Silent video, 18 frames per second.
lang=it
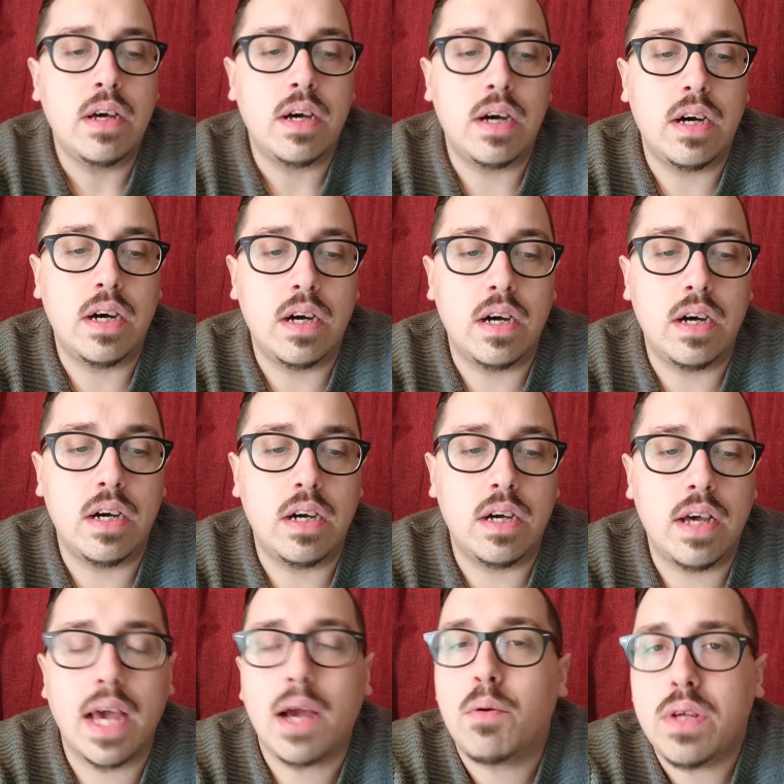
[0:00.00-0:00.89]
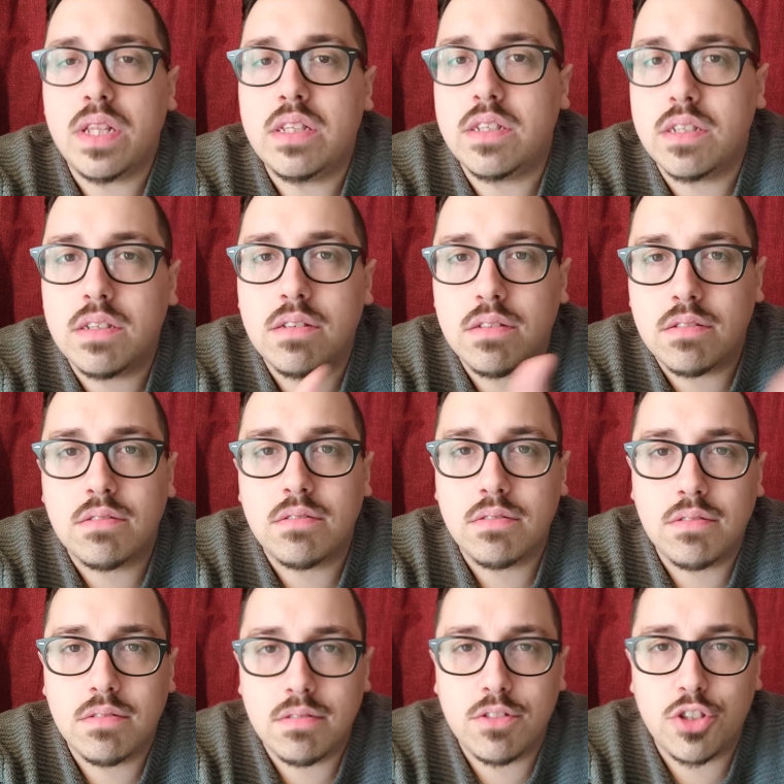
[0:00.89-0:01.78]
eh, e
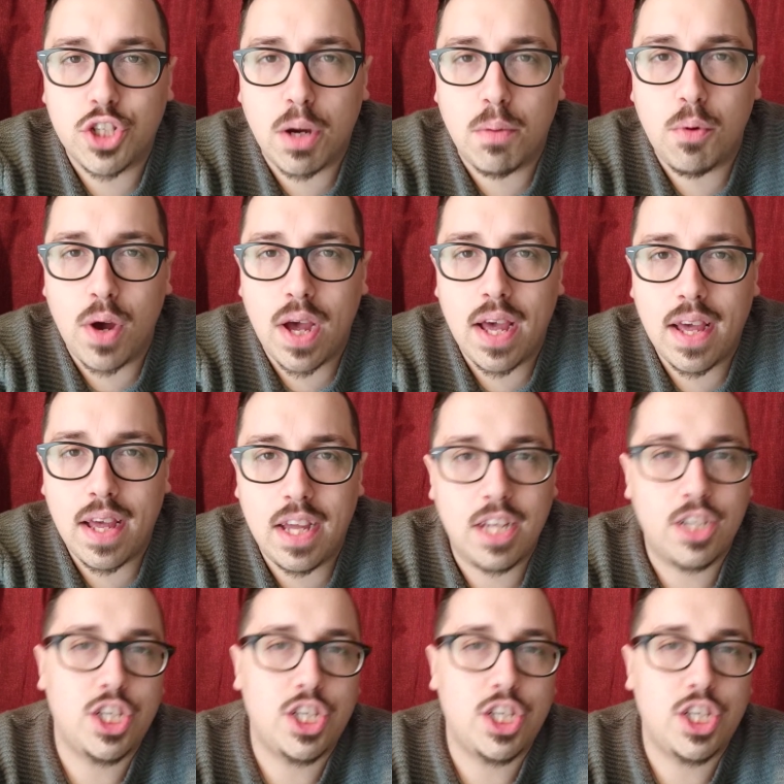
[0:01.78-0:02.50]
quindi diciamo è,